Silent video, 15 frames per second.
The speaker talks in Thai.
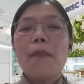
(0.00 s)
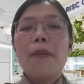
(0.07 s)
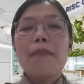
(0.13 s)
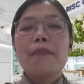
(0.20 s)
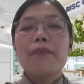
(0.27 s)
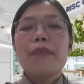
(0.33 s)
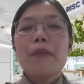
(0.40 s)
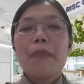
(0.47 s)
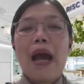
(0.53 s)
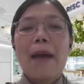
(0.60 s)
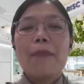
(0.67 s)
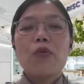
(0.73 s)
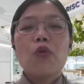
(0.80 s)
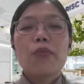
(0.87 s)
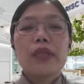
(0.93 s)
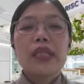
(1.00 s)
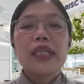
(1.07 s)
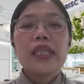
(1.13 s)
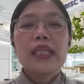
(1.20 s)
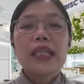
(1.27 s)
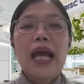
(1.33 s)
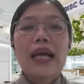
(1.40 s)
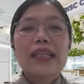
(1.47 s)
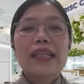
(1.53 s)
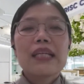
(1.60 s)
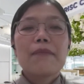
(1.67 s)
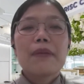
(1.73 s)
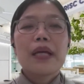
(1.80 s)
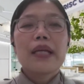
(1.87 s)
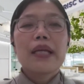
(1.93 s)
เป็นภาพรวมที่ทางที
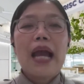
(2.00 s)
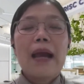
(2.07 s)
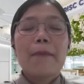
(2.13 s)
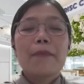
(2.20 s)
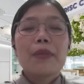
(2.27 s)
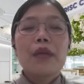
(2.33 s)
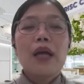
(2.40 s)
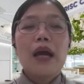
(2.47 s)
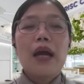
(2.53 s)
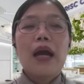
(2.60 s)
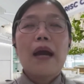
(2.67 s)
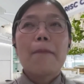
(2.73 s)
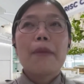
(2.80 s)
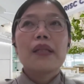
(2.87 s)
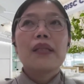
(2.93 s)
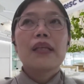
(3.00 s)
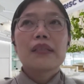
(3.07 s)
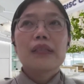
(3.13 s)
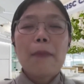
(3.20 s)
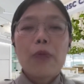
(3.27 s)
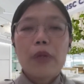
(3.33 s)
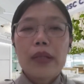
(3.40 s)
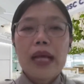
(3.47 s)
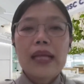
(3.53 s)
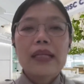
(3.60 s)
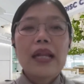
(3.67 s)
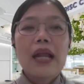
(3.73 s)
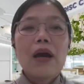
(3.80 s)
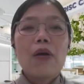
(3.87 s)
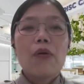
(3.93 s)
มพยายามอ่าเป็นหนึ่งผลงาน
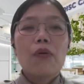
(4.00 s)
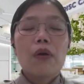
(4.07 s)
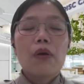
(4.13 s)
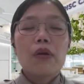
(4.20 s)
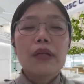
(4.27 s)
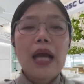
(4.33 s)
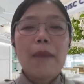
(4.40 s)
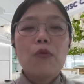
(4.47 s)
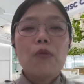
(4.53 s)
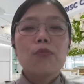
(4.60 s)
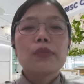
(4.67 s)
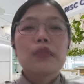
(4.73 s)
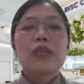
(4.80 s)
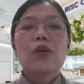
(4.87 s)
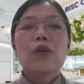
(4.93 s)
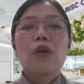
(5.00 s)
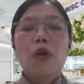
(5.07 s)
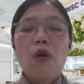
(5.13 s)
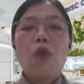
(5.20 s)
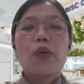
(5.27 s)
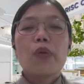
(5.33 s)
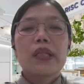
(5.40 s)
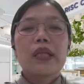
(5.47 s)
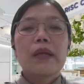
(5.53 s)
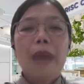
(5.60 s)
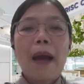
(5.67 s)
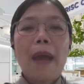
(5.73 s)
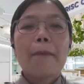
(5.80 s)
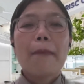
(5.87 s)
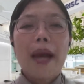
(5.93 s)
ที่เราค่อนข้างภูมิใจช่วงโควิด ที่
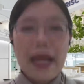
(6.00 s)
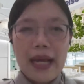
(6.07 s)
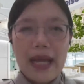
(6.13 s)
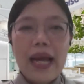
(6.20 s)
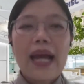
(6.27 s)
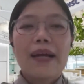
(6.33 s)
ผ่านมาค่ะ